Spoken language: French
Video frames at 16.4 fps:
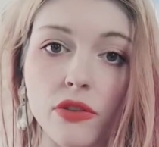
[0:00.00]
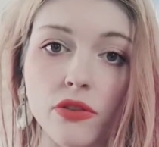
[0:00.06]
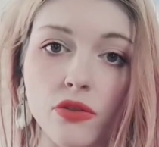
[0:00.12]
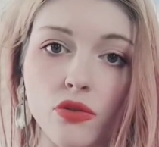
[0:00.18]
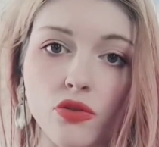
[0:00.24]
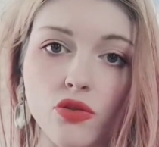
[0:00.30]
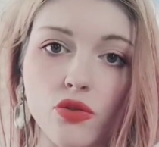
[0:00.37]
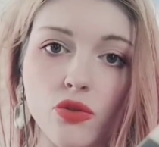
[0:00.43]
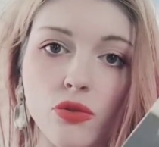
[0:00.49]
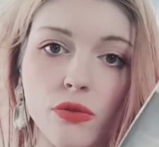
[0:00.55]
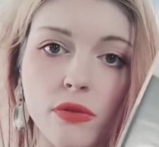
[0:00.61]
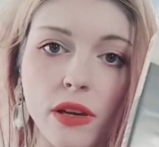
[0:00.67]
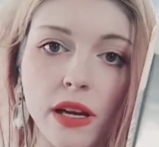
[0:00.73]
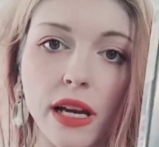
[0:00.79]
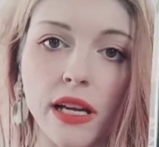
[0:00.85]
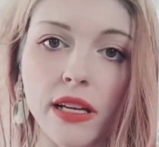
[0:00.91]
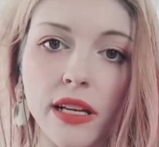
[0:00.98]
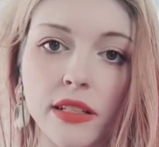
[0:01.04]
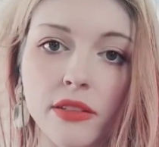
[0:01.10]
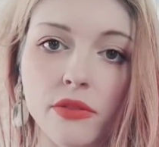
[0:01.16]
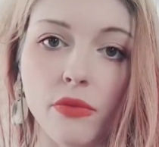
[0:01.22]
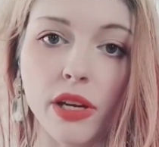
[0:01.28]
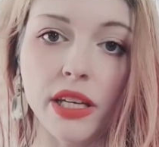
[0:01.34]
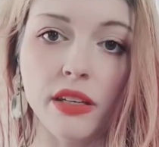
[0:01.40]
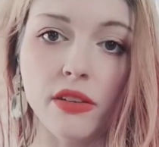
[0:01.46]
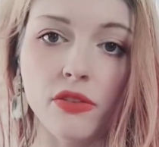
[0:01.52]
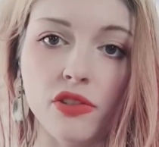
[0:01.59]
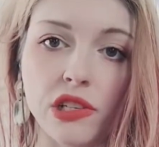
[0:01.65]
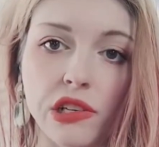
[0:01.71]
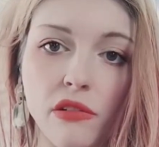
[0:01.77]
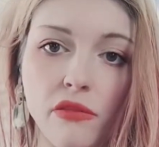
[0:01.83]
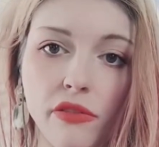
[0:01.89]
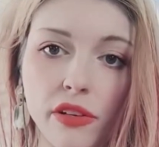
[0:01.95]
ce jeu, Alan Wake, que
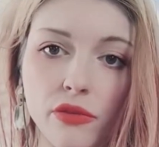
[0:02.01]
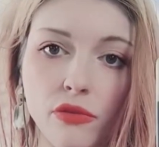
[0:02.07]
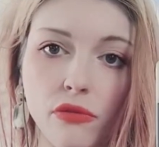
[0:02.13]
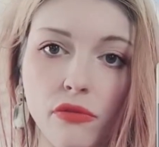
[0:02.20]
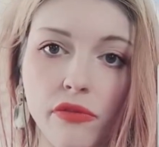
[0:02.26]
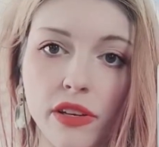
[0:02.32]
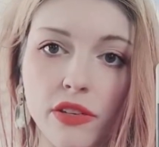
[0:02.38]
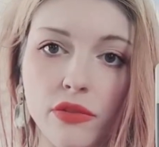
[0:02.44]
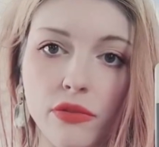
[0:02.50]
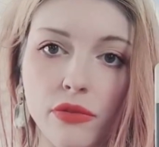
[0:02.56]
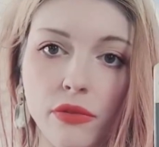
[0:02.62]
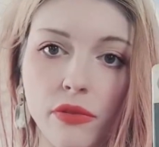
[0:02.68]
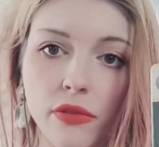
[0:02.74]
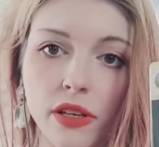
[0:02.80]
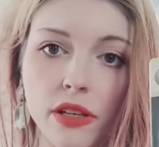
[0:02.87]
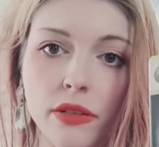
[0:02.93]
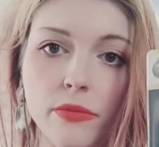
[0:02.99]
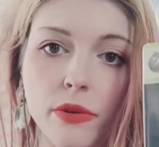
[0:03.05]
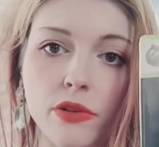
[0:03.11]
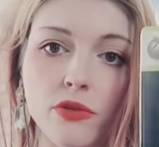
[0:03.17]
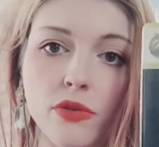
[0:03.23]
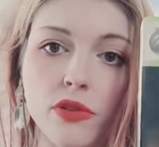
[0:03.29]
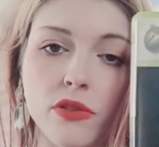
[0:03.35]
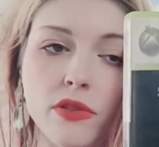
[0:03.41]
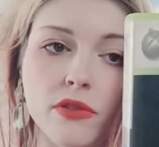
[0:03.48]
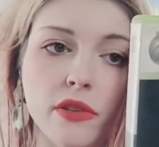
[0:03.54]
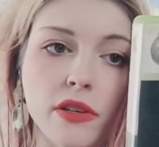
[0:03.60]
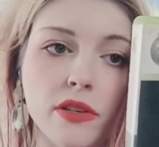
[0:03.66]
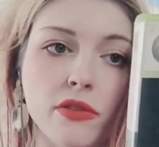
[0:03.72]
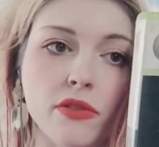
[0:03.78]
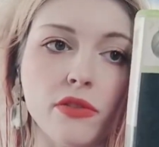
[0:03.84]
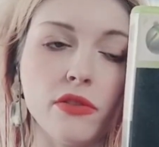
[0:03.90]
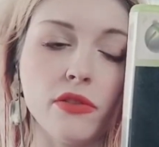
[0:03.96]
je l'ai enfin trouvé sur Xbox
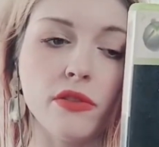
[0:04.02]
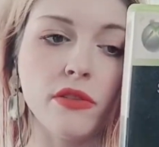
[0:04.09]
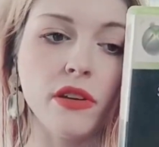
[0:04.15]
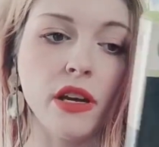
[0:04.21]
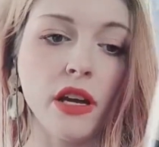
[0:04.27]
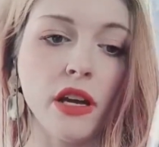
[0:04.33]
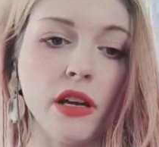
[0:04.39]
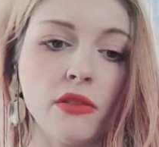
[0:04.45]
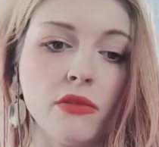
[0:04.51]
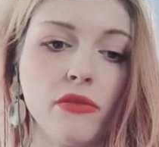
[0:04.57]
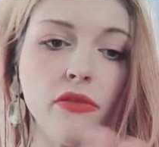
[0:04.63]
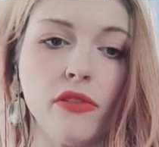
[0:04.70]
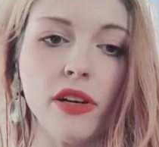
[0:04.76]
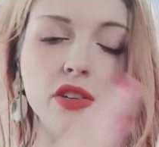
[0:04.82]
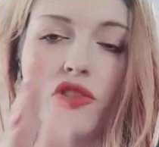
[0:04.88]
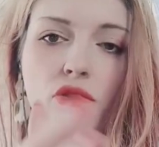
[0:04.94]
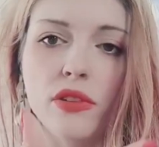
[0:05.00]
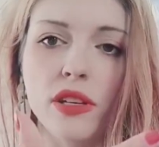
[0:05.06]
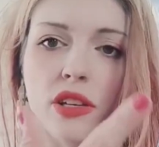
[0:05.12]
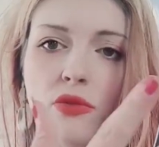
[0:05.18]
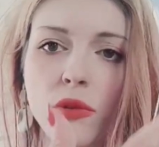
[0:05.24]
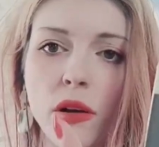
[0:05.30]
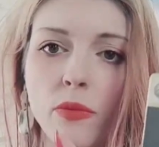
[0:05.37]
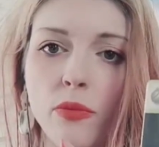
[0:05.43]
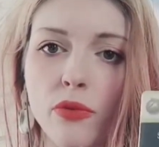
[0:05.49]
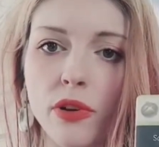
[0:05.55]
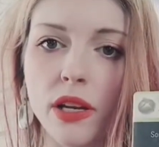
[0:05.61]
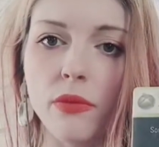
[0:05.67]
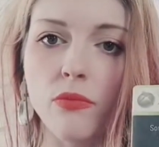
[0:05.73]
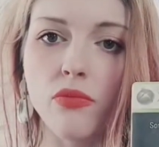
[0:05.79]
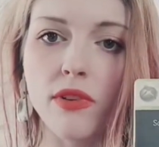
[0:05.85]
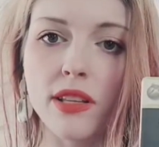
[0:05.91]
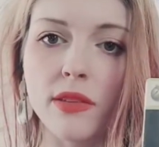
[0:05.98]
360. Donc il faudra que je nettoie un peu
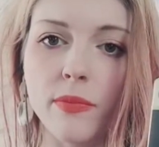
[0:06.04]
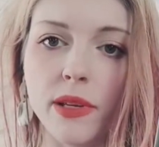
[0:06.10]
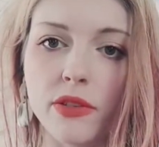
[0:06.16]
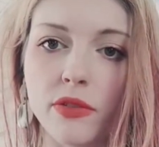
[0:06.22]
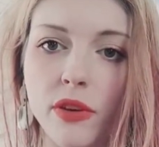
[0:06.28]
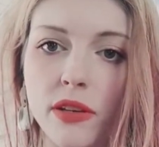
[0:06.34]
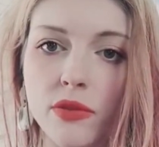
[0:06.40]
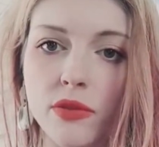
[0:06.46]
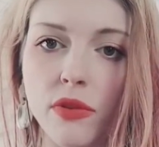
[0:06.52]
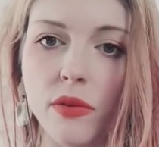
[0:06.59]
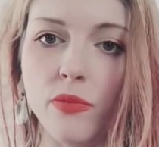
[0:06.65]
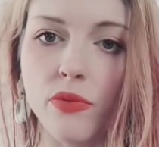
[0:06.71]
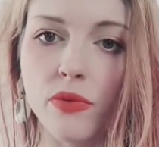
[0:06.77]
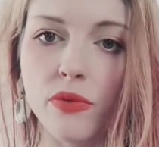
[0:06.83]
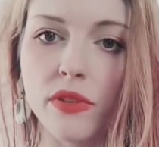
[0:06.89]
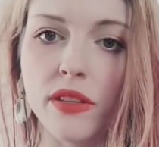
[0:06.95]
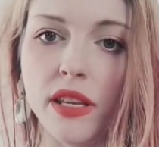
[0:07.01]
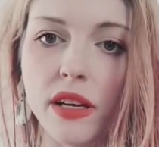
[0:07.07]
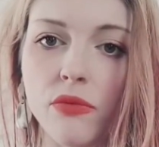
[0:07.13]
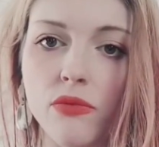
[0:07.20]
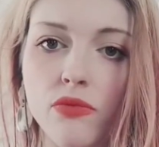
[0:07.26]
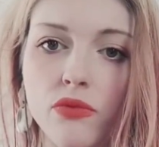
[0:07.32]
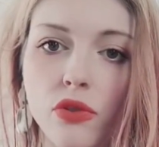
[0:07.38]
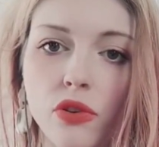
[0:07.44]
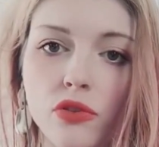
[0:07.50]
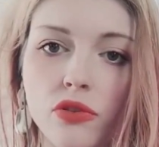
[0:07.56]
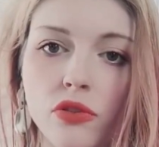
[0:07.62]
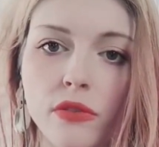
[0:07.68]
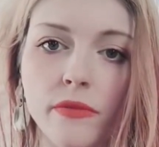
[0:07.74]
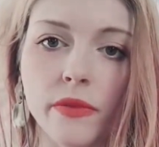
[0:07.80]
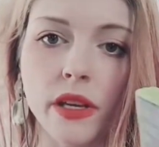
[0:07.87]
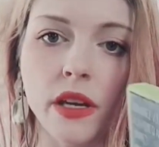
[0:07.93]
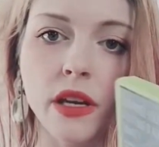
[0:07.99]
les boîtes parce qu'elles sont un peu
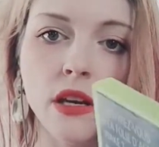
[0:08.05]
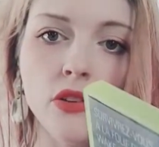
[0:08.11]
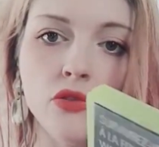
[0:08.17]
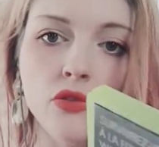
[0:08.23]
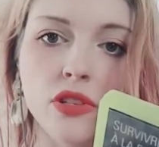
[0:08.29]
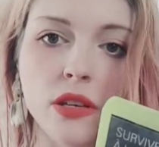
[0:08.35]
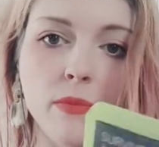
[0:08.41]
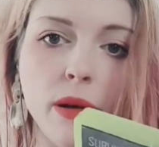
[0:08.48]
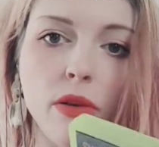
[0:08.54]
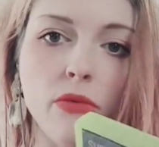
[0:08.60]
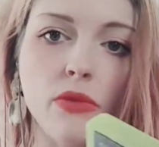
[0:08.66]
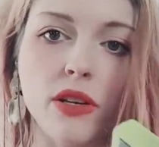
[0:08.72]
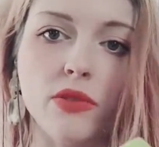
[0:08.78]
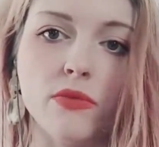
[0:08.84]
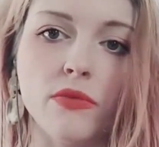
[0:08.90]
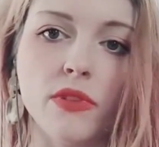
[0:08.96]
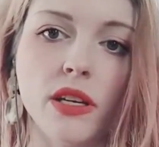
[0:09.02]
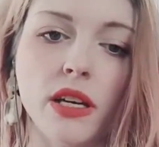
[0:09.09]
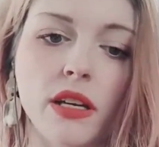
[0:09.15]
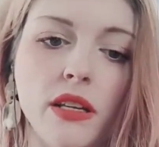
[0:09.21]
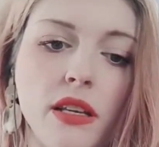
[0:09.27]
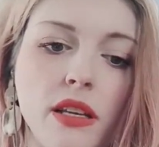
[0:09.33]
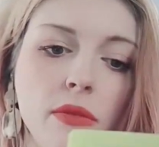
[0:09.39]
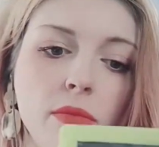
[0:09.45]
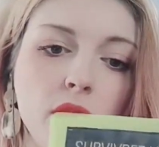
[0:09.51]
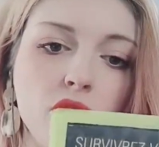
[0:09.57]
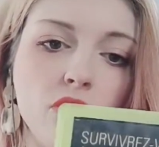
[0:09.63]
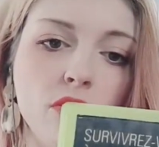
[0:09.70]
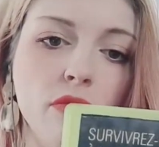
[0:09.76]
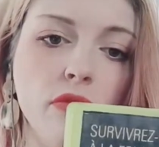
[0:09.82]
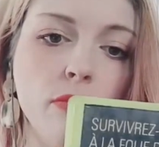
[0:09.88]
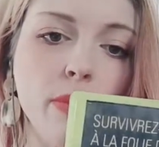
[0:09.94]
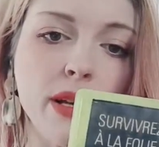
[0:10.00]
dégoûtantes. Je ne sais pas où elles ont traîné, mais
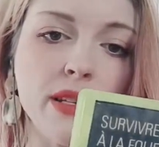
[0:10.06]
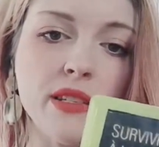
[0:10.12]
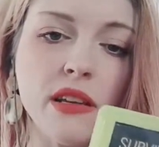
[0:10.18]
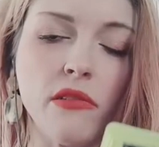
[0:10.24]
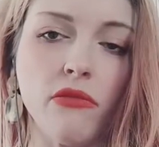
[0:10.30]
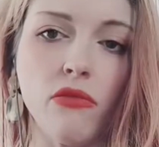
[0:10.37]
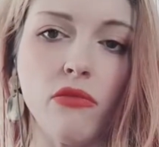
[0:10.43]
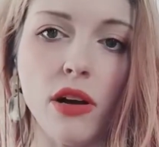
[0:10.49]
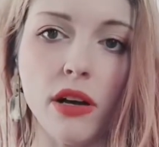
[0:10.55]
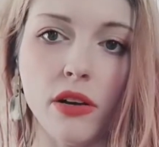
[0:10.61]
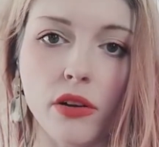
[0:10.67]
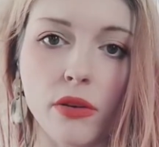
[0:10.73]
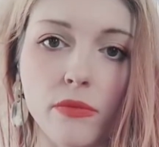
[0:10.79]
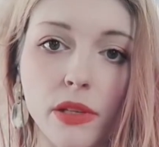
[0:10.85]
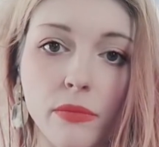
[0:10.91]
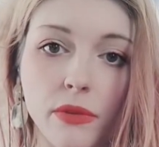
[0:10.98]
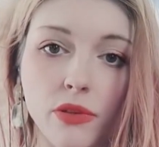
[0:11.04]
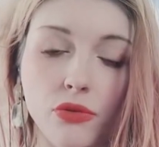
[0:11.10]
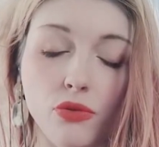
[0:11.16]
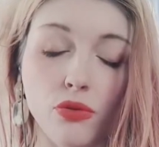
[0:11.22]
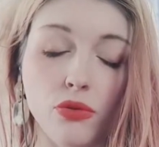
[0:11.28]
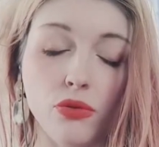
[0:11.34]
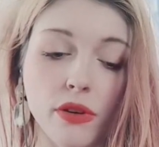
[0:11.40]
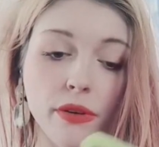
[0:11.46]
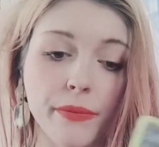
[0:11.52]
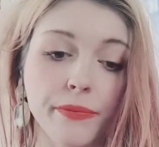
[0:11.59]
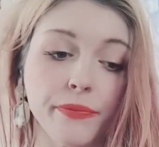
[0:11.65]
je ne veux pas savoir comme d'habitude.